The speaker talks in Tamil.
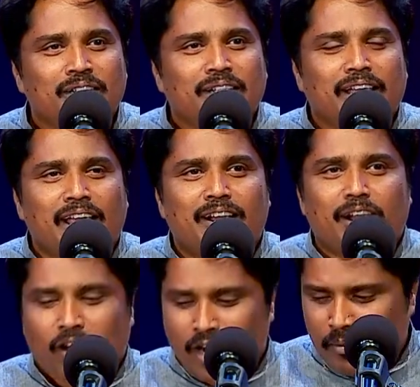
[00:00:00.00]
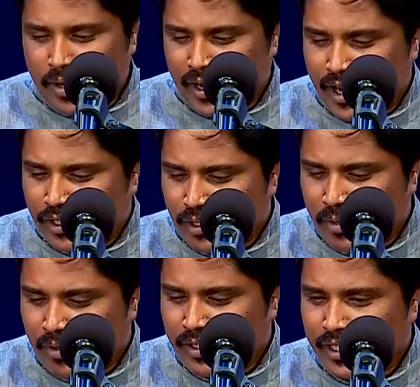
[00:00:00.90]
இந்த ஏற்ற காலம்னா என்ன
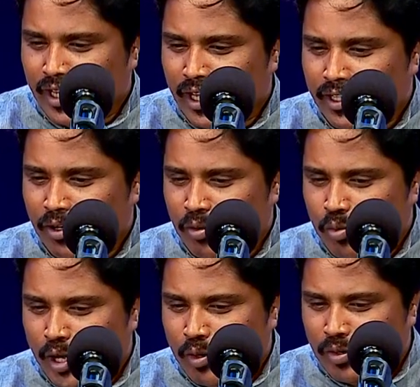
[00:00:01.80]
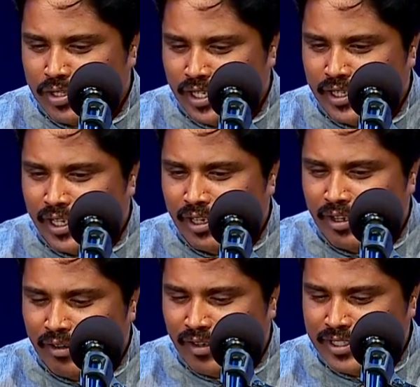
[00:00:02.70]
அர்த்தம்னா வந்து அந்த ஒரே ஒரு வசனத்தை அந்த
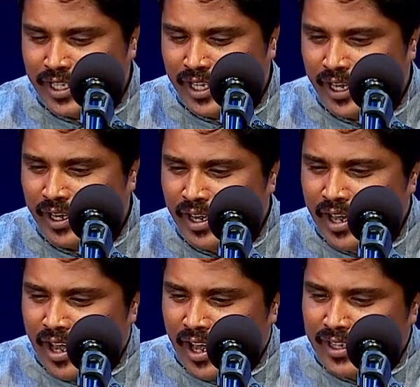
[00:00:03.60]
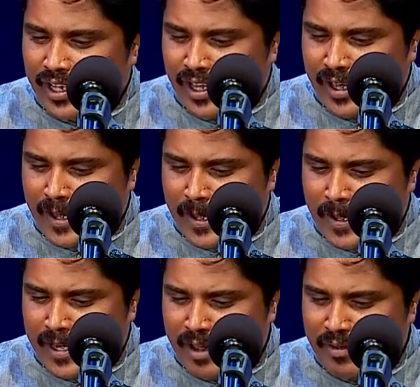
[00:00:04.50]
வாசிங்களேன் அந்த
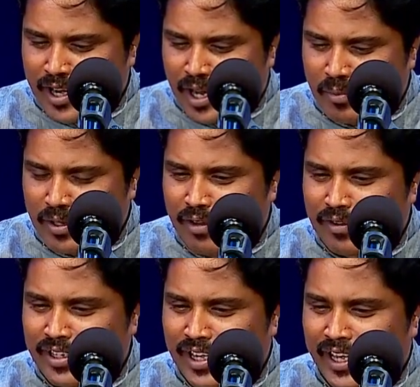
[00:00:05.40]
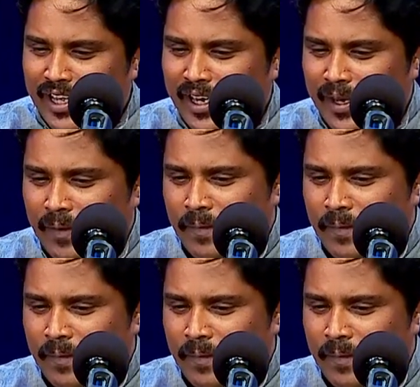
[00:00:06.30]
லேவியராகம்னு தான் வருதுன்னு நினைக்கிறேன்